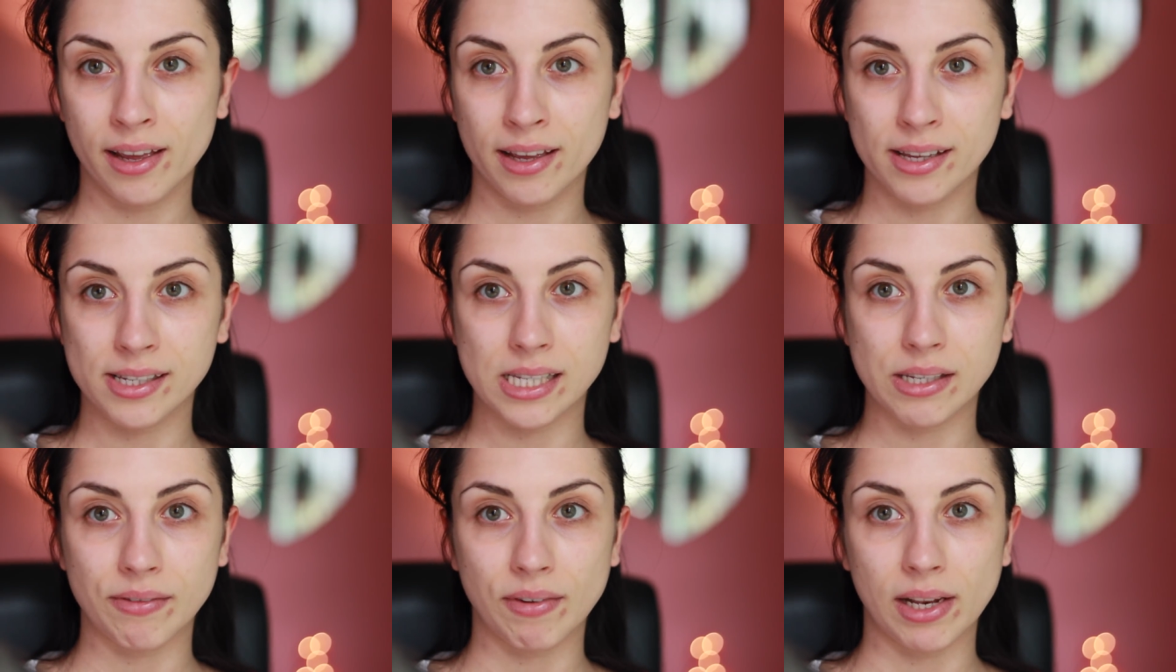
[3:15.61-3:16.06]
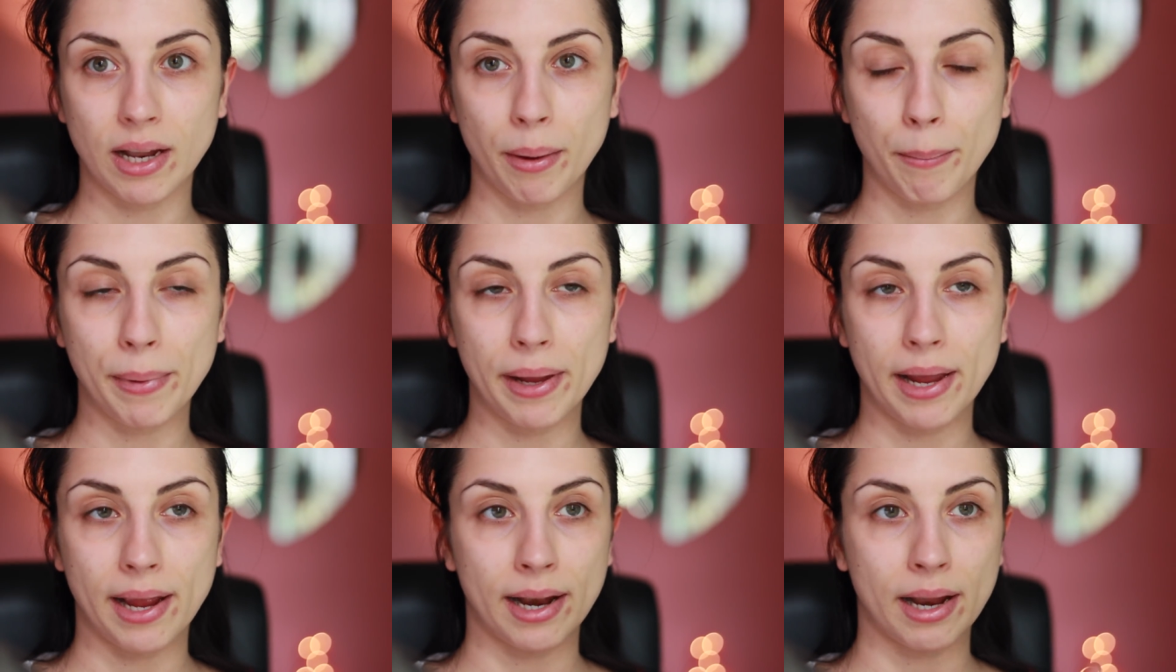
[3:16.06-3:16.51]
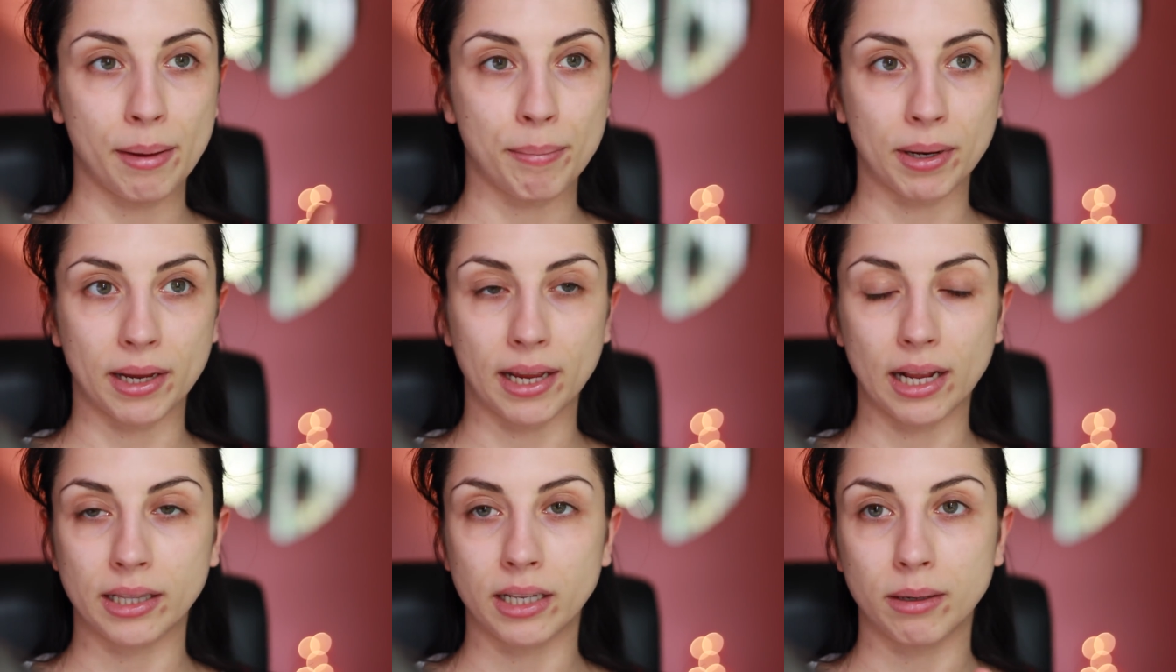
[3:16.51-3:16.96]
si veda bene
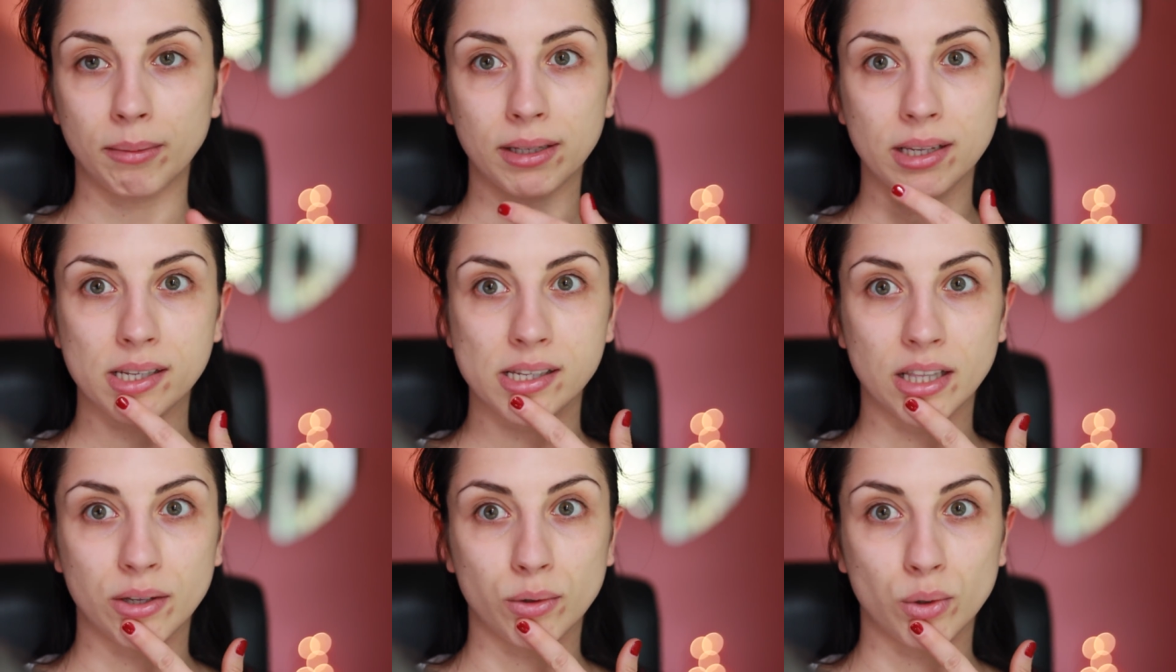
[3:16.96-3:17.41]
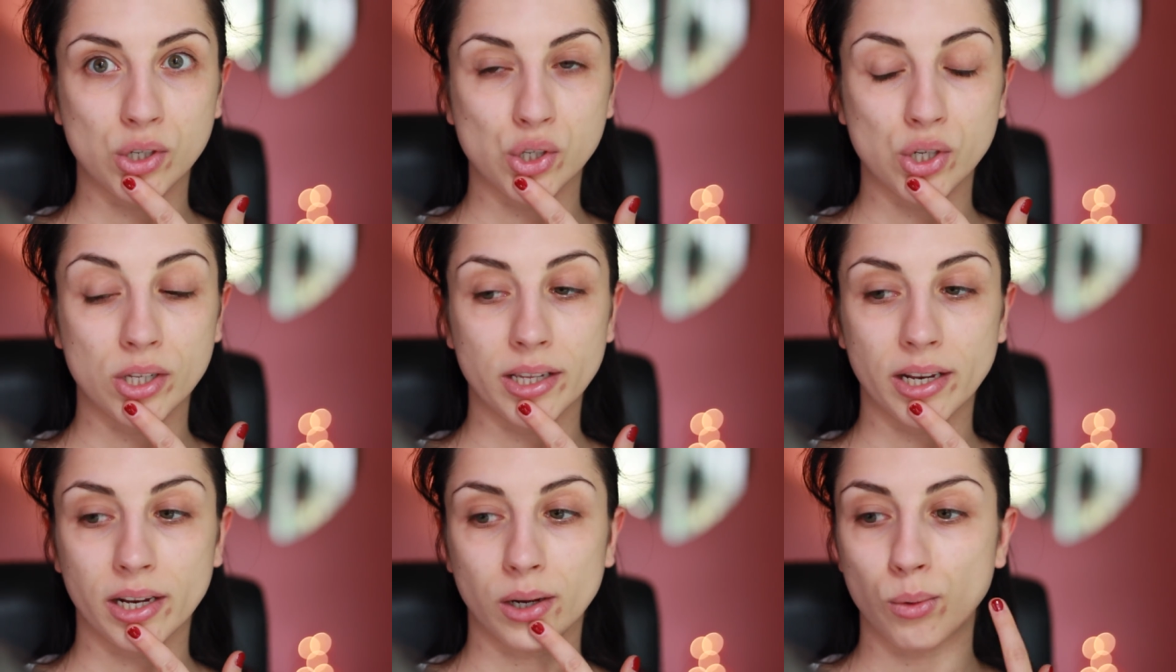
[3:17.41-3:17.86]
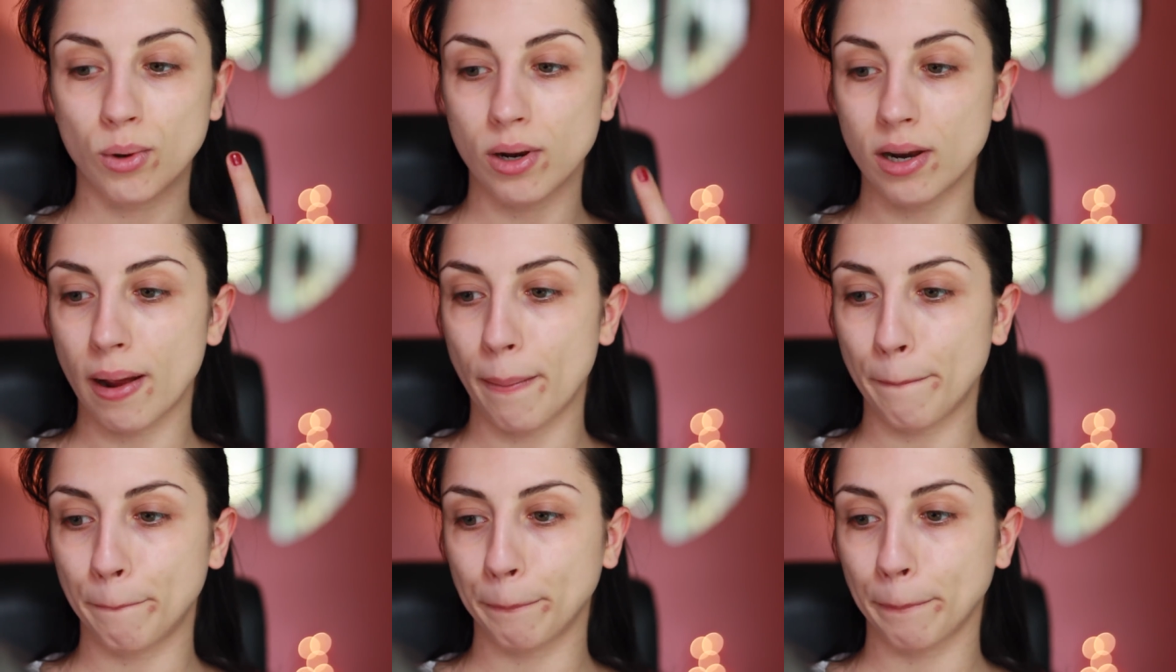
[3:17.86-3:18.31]
perché altrimenti se devo accendere
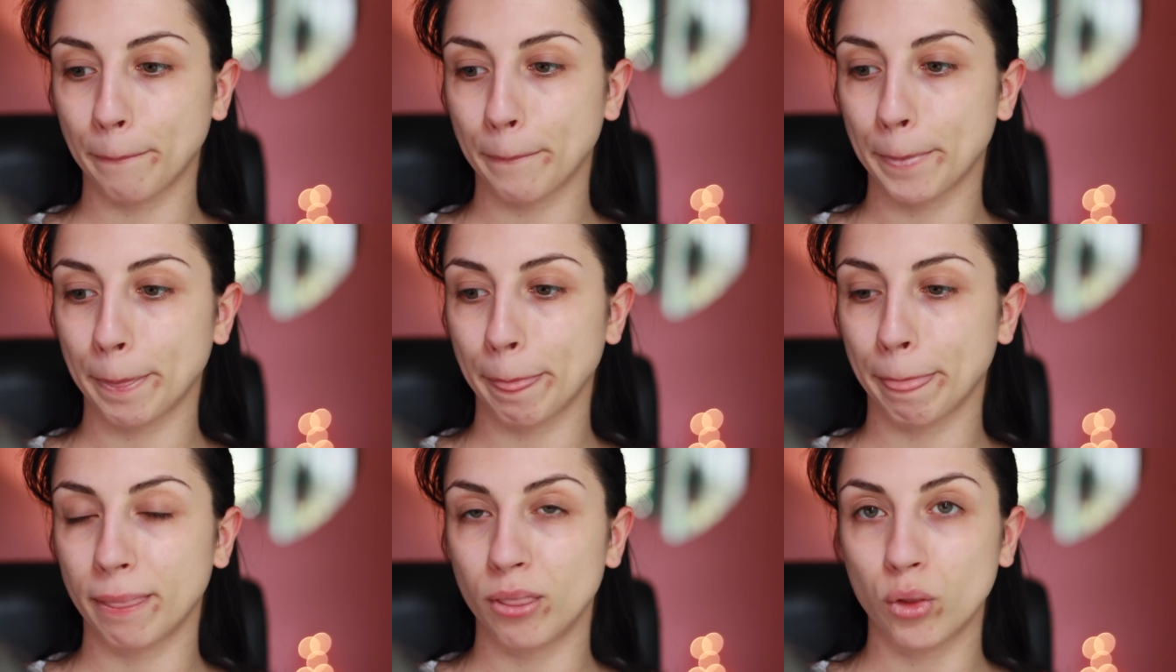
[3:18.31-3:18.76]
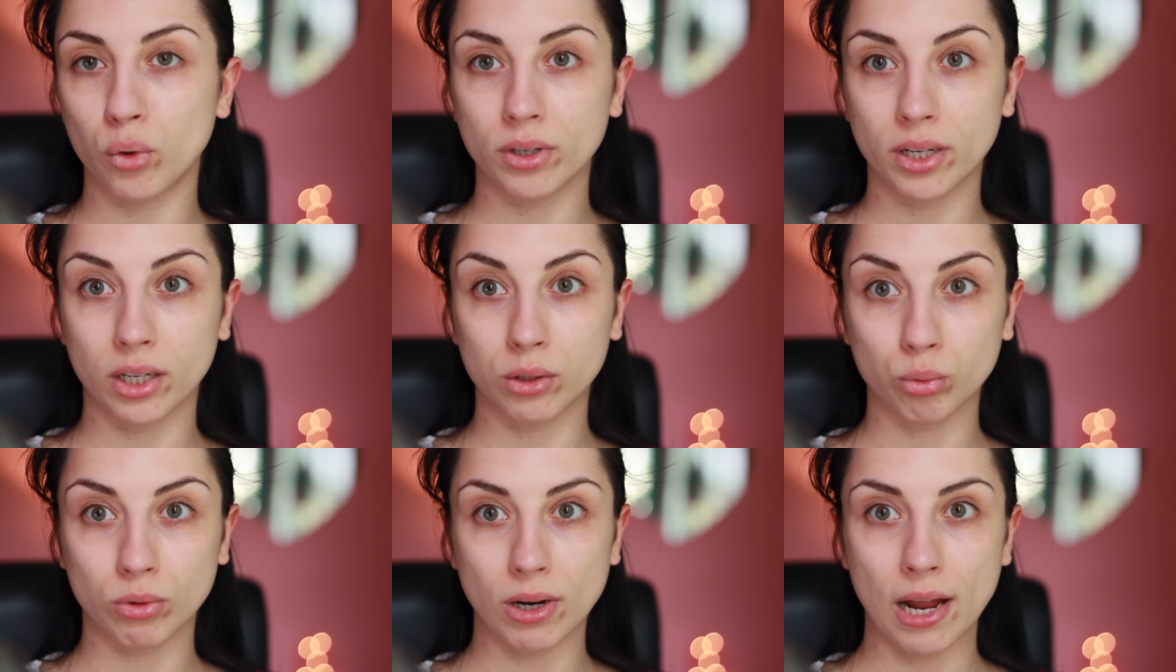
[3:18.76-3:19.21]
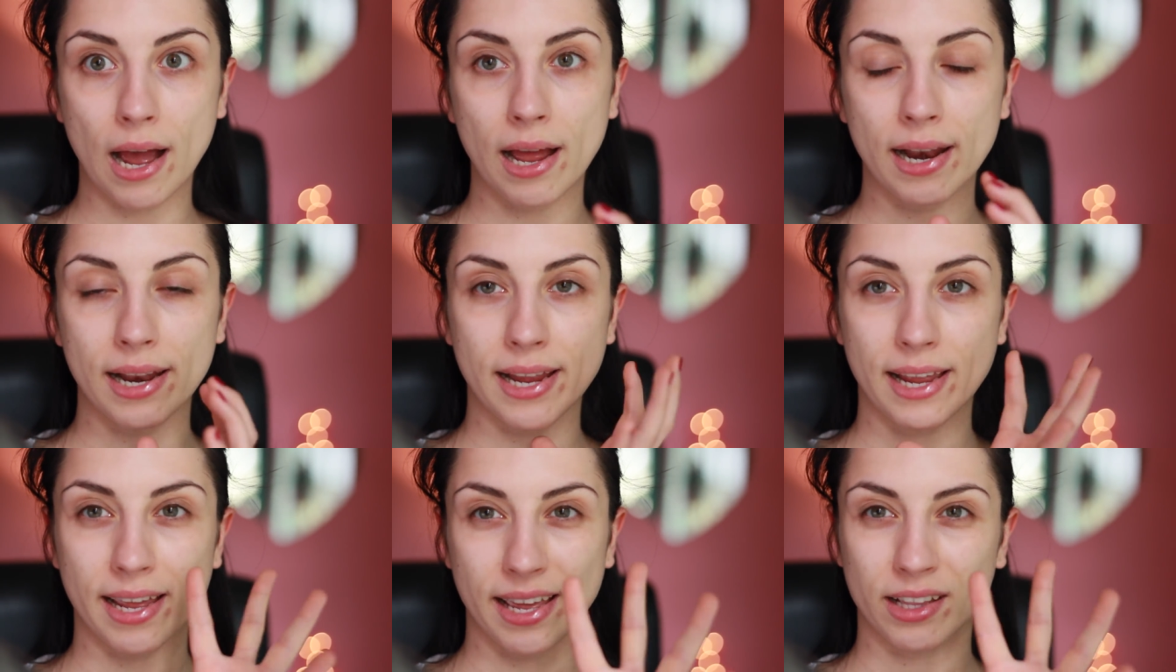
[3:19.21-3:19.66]
quella mm, non
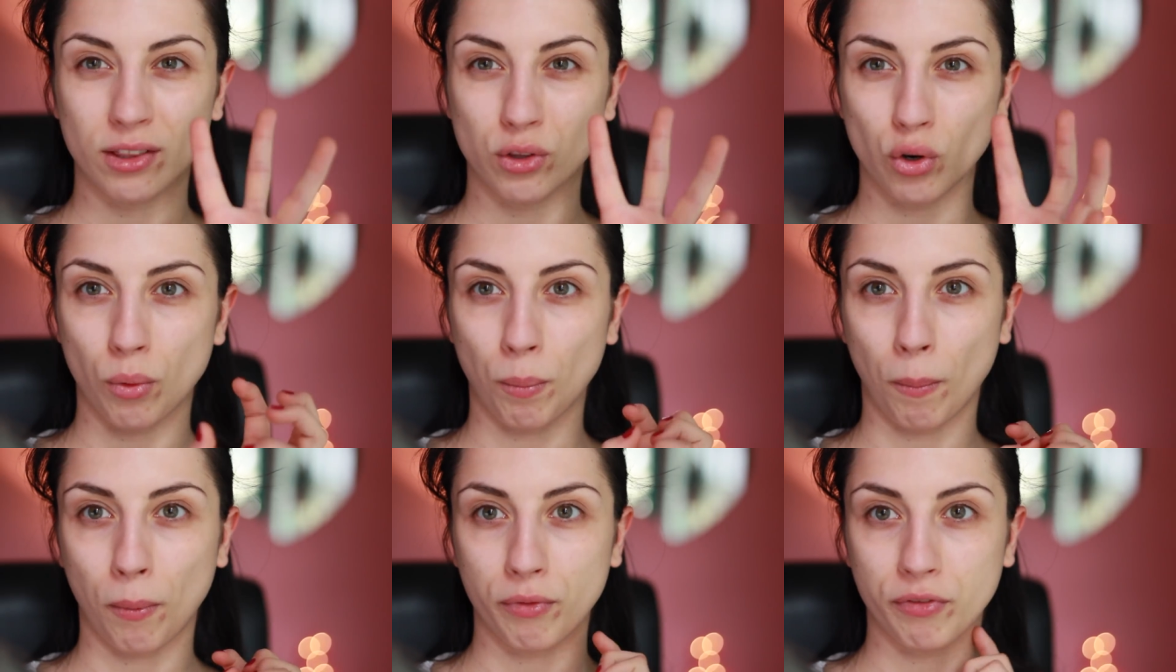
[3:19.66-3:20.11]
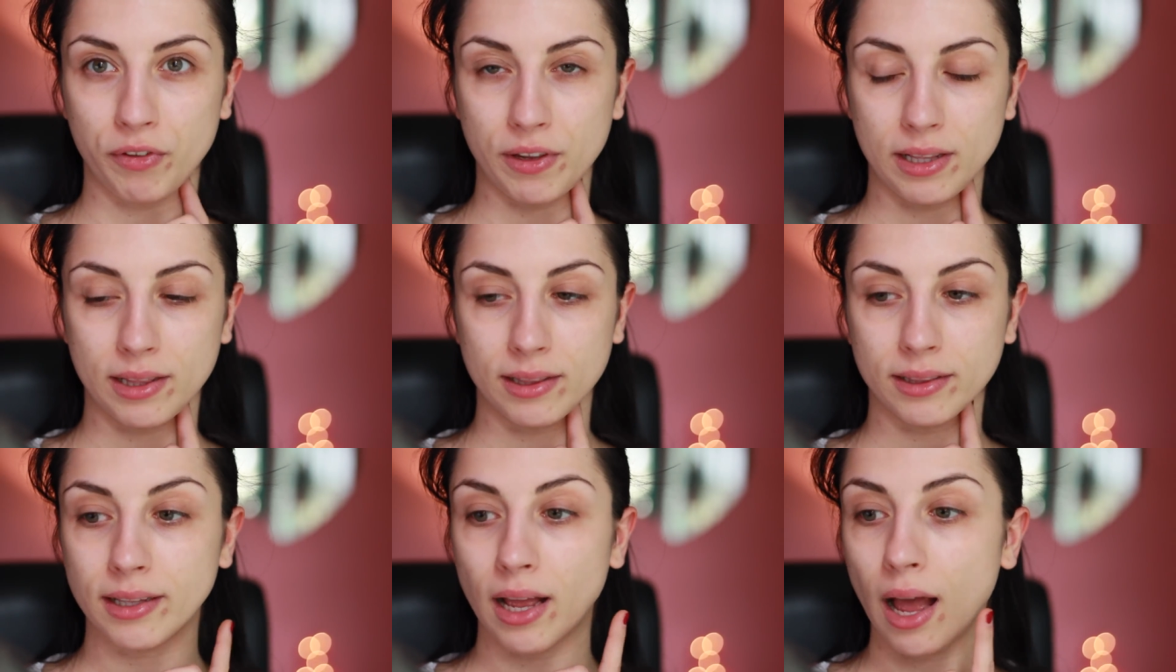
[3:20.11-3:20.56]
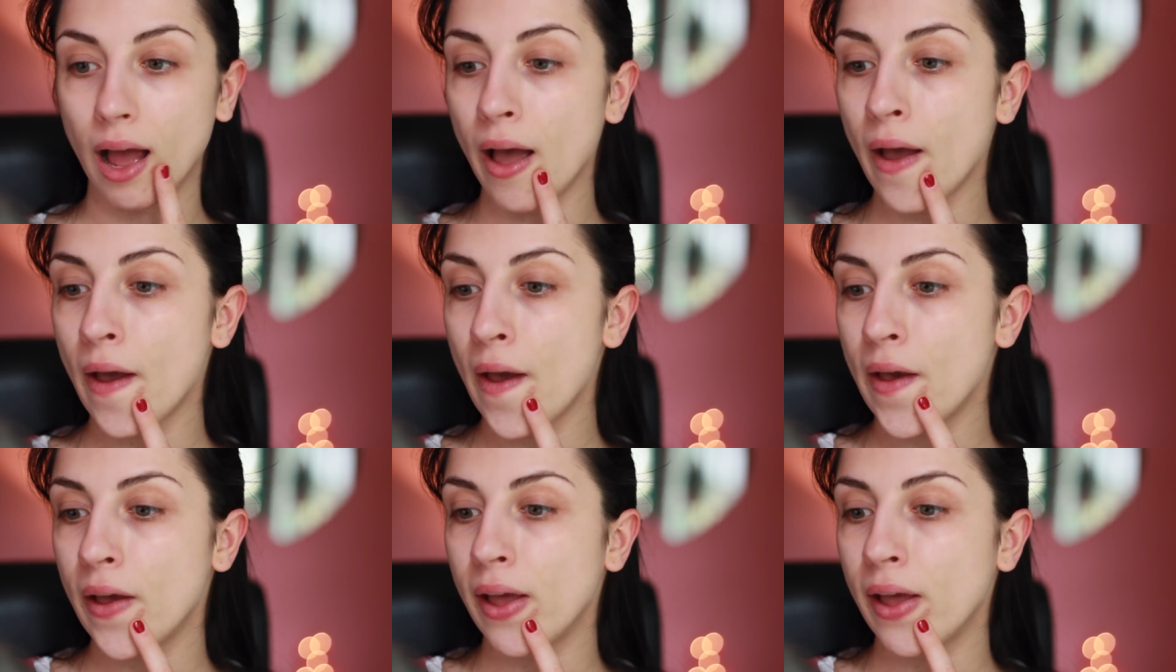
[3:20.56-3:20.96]
naturale è troppo finta